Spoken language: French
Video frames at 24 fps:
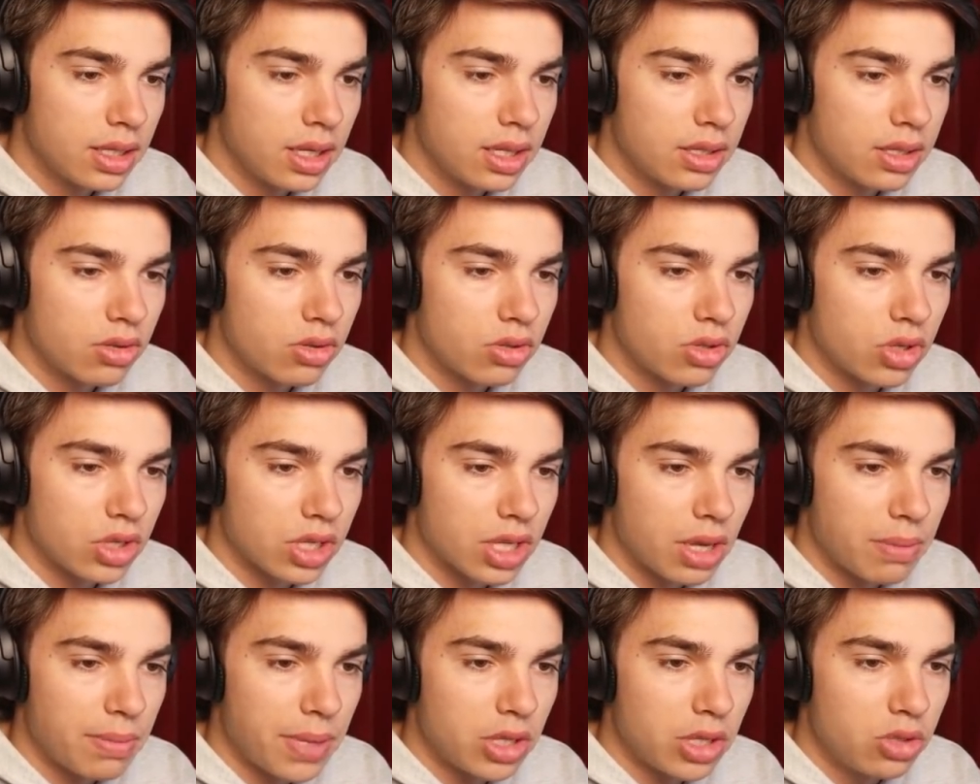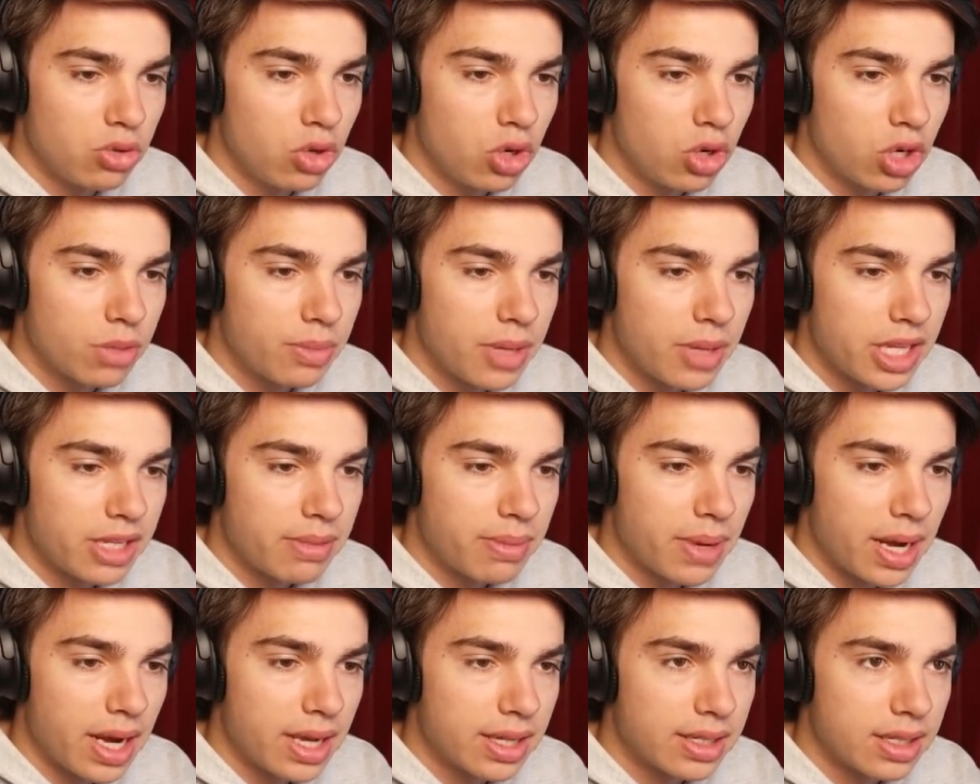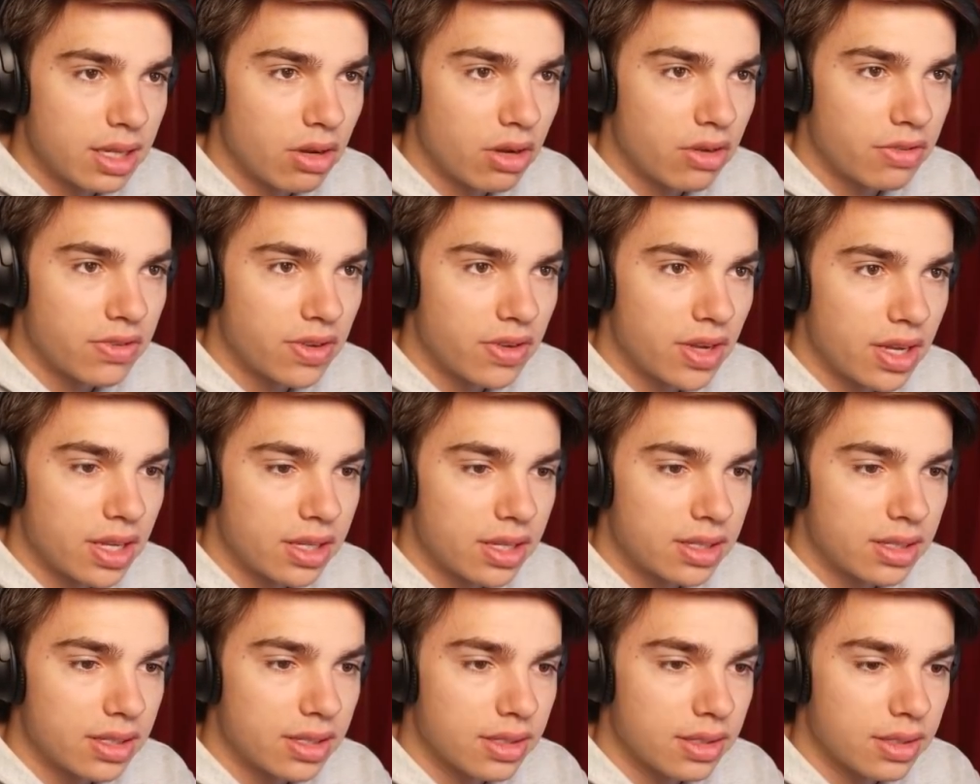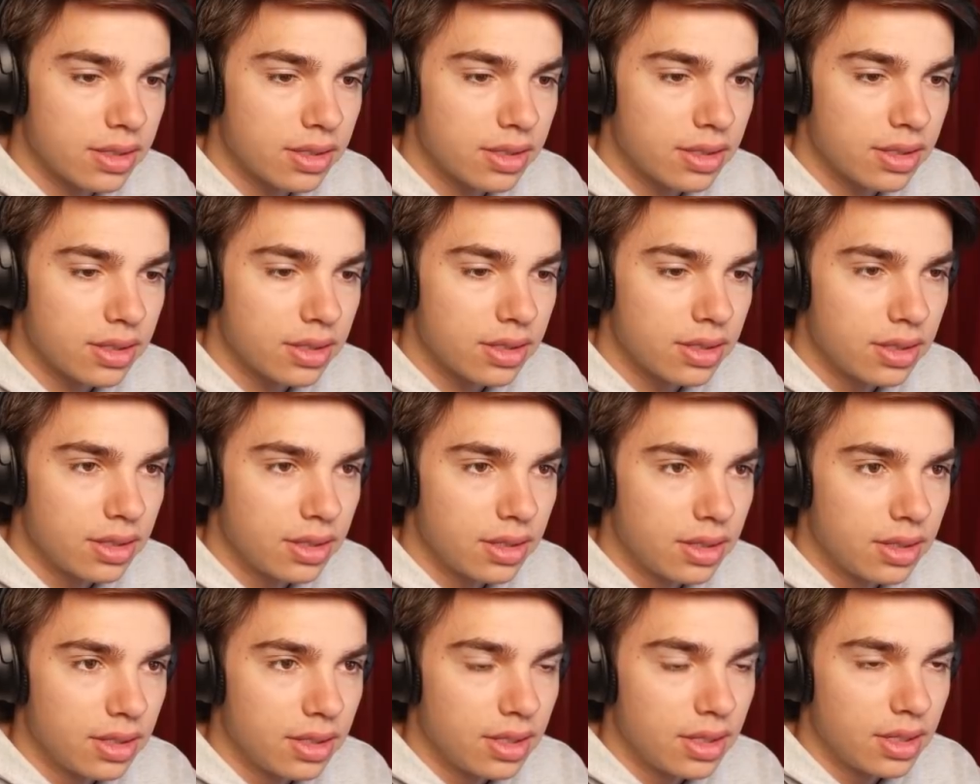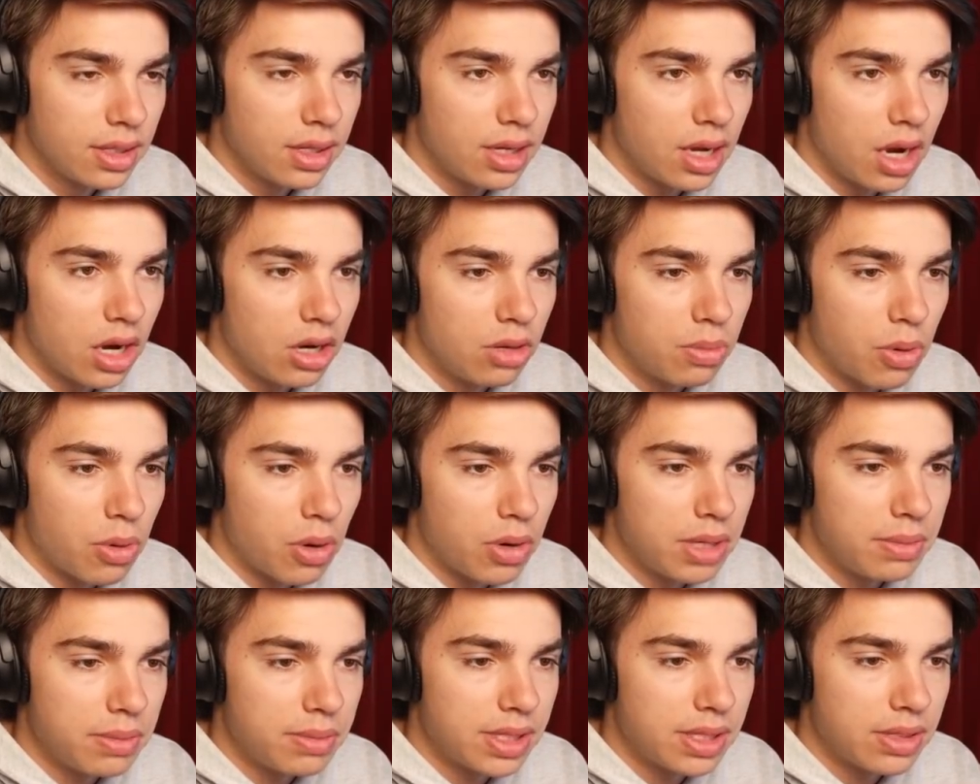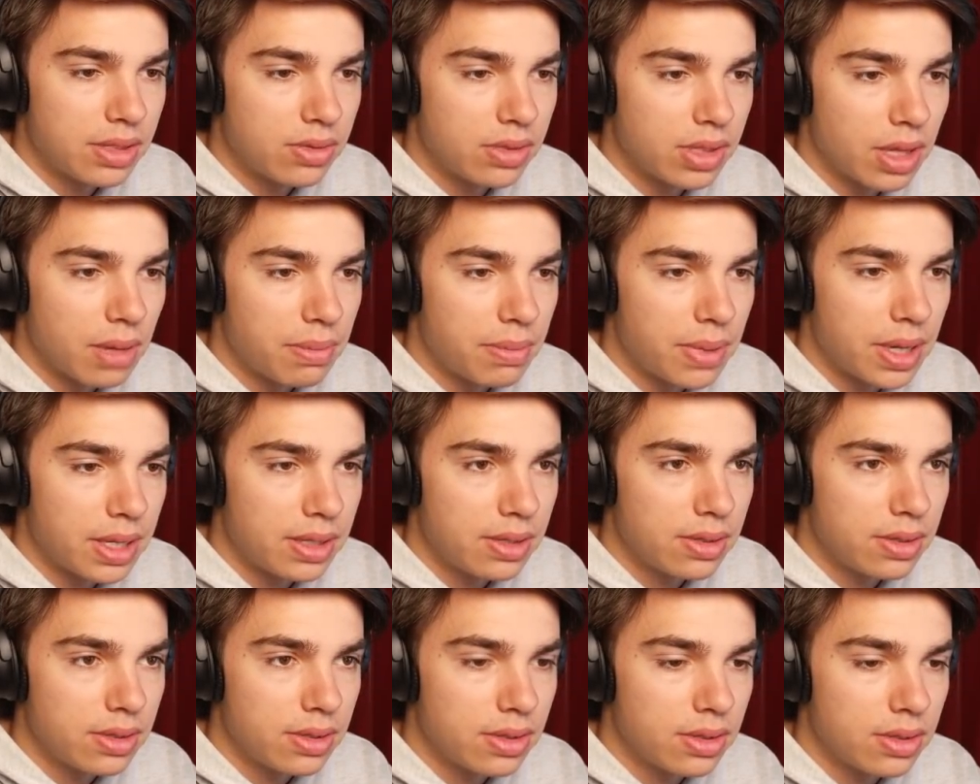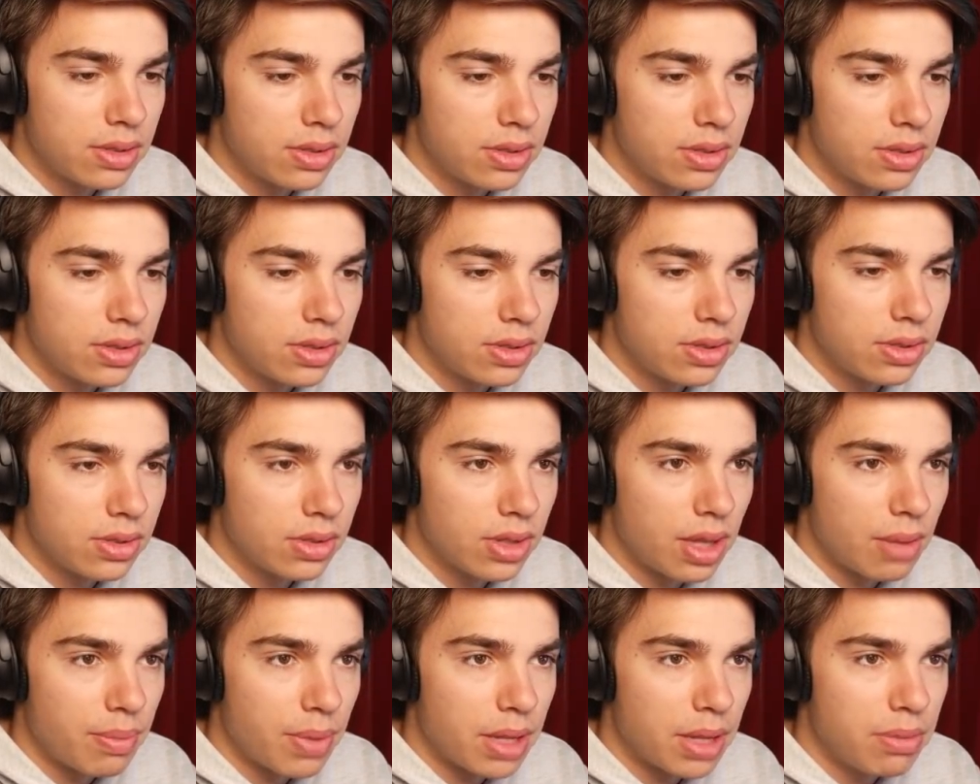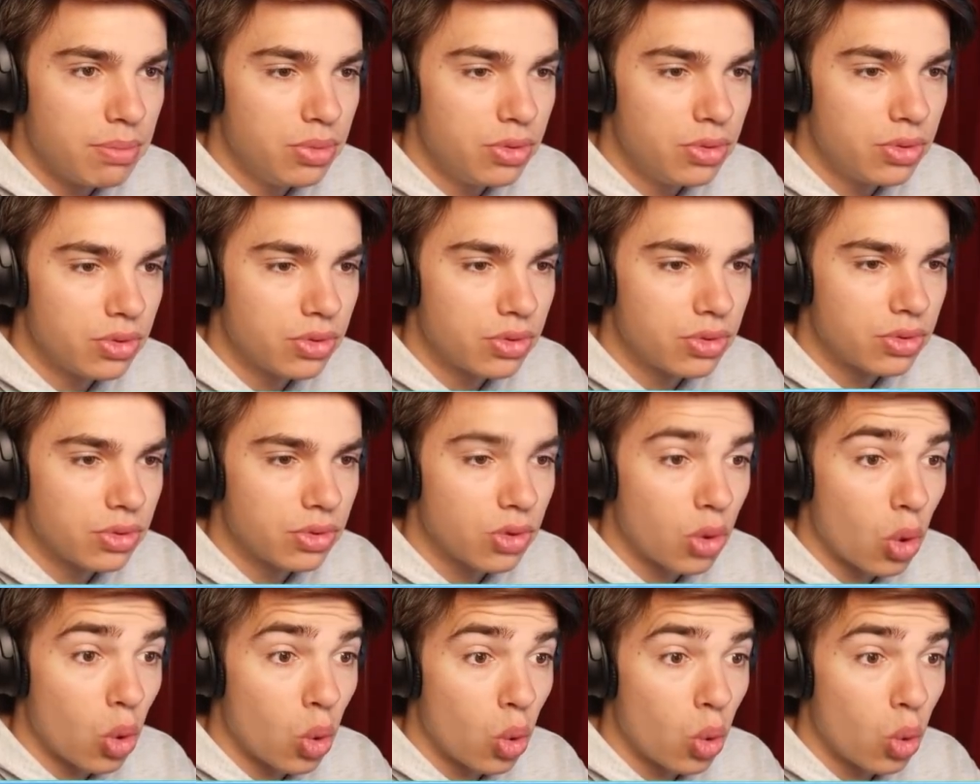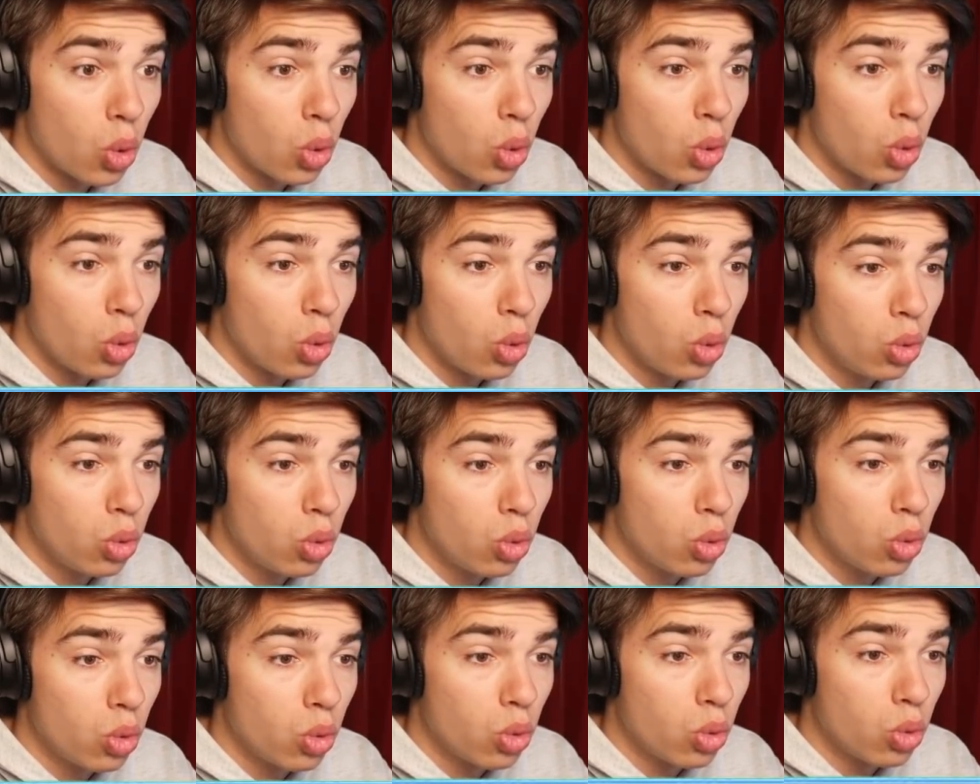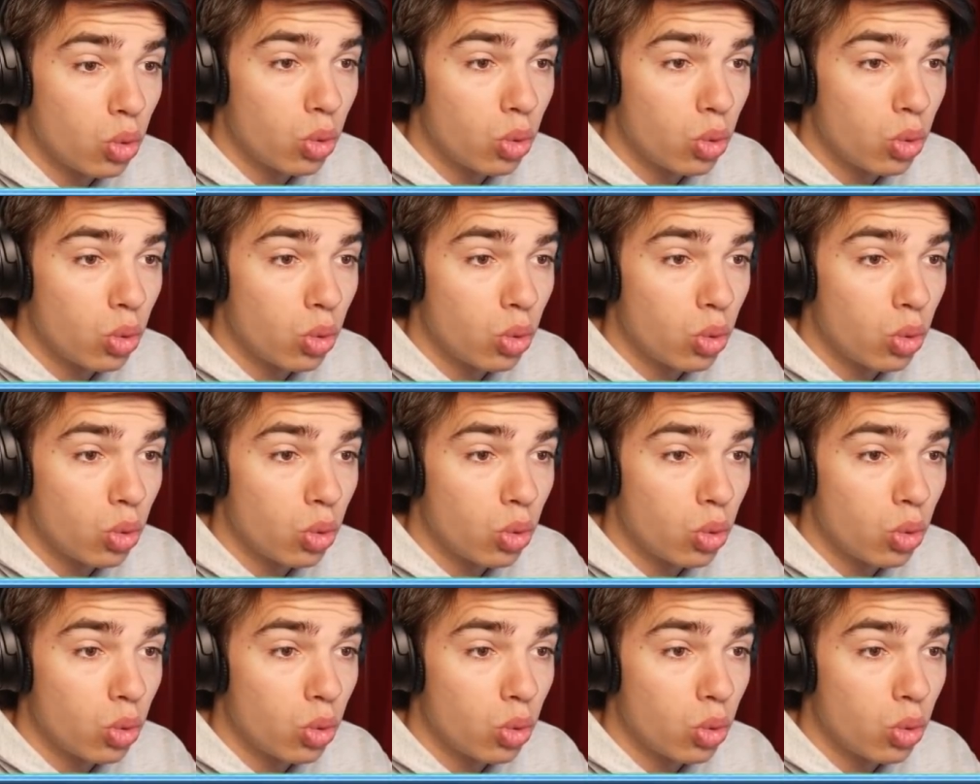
Est-ce que ce serait pas du lockbait par hasard en face Ah, le problème, c'est qu'on n'a pas de... On n'a pas de bûche. Oh